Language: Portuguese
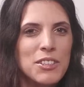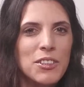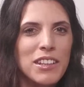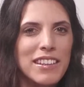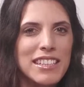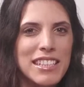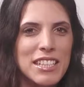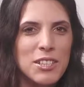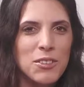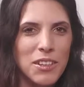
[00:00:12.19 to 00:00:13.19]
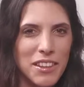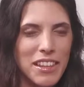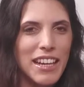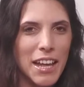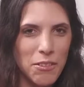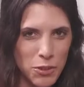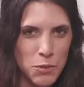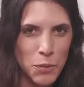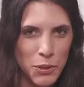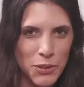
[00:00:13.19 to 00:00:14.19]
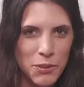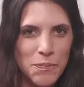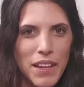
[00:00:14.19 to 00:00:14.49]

jornalista e gestor dedicado ao desporto.